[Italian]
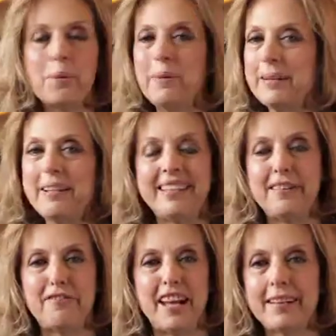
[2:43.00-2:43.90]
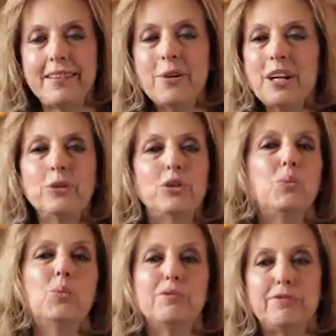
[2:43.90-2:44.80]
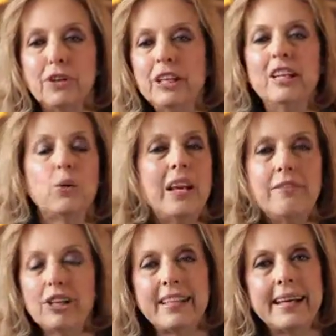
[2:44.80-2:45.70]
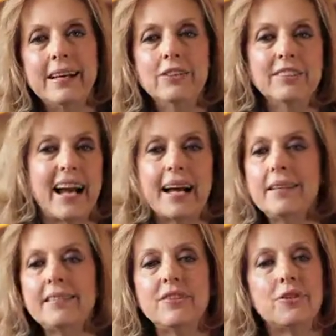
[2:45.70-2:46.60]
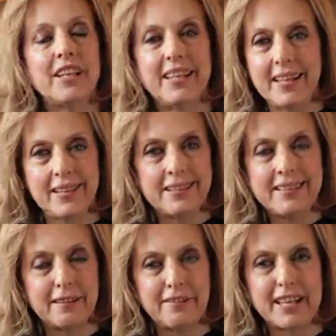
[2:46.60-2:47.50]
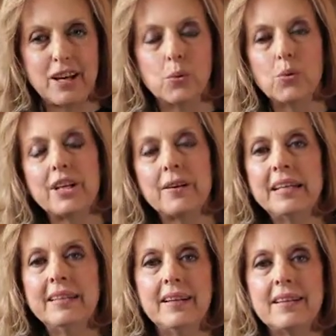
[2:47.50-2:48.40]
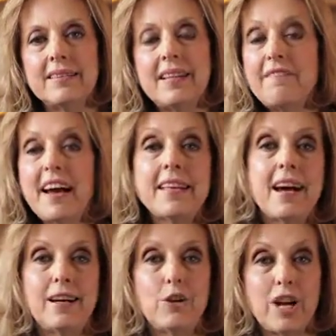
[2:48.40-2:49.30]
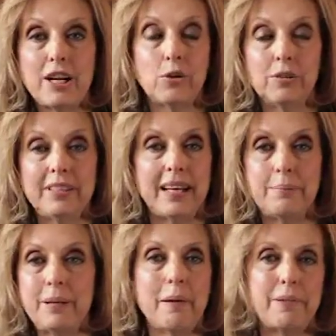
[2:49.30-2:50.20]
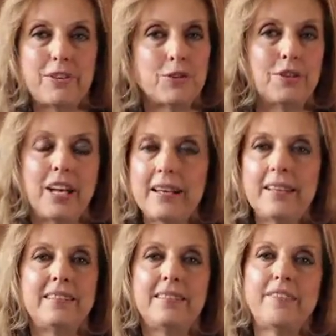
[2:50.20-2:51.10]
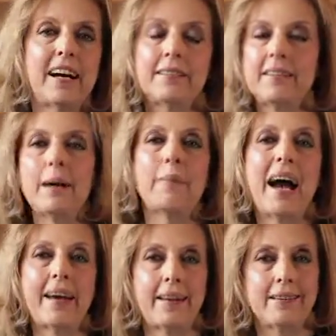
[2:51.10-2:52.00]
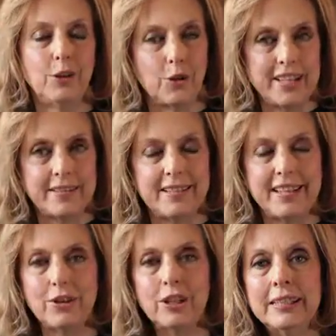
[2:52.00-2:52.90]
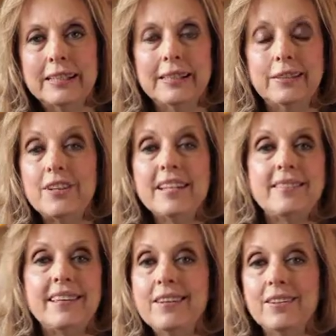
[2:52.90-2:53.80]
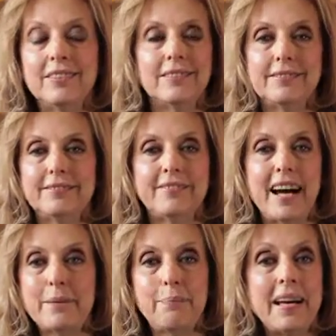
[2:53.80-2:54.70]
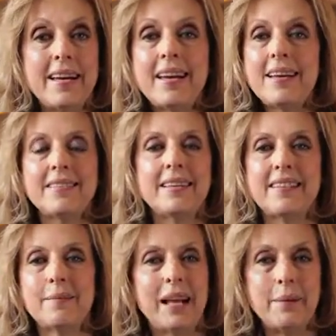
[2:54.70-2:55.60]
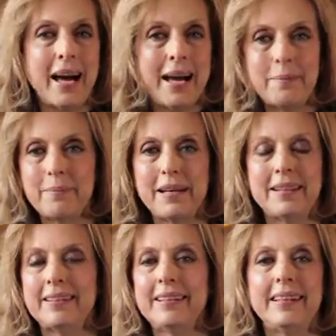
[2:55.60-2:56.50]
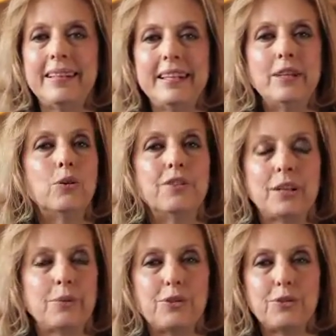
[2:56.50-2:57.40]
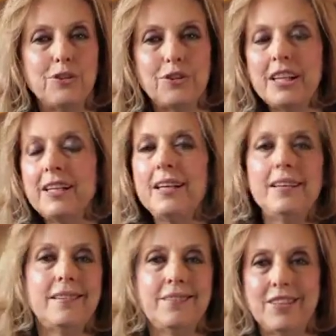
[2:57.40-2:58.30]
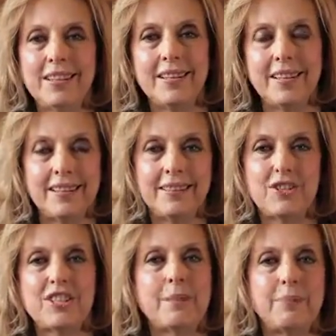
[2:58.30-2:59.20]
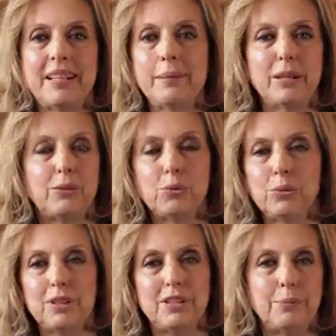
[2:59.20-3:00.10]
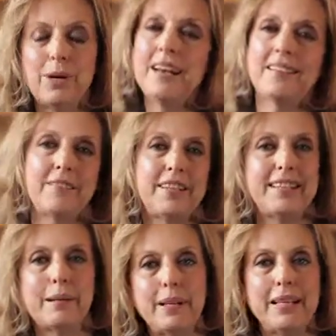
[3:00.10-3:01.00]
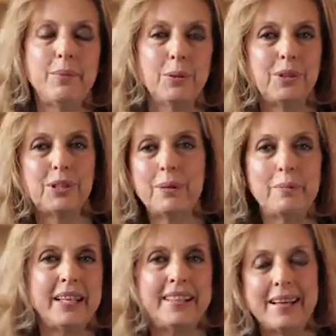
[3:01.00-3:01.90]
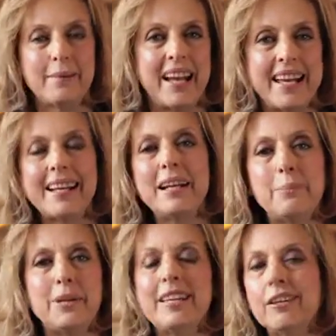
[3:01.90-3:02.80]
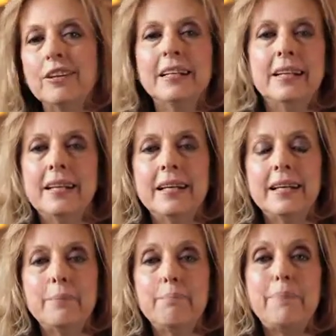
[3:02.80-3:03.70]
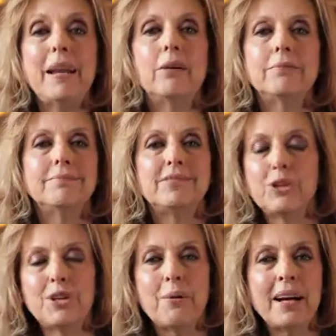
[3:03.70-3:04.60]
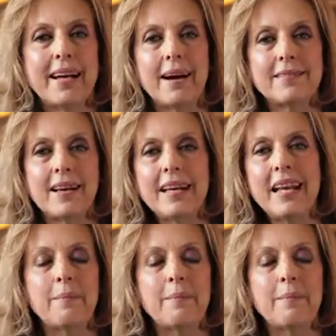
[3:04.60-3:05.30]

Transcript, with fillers: completamente differente, è un racconto buffo, quella volta che incontrai il signor Righini di Stefania Ughi. Stefania lo racconta in prima persona e si fa chiamare Lorenzino. Lorenzino va in paese insieme alla mamma e incontra questo signor Righini, il signor Righini gli dice sempre delle battute tipo ah se avessi i capelli biondi come me ti chiamerei Canapino, però tornano a casa e la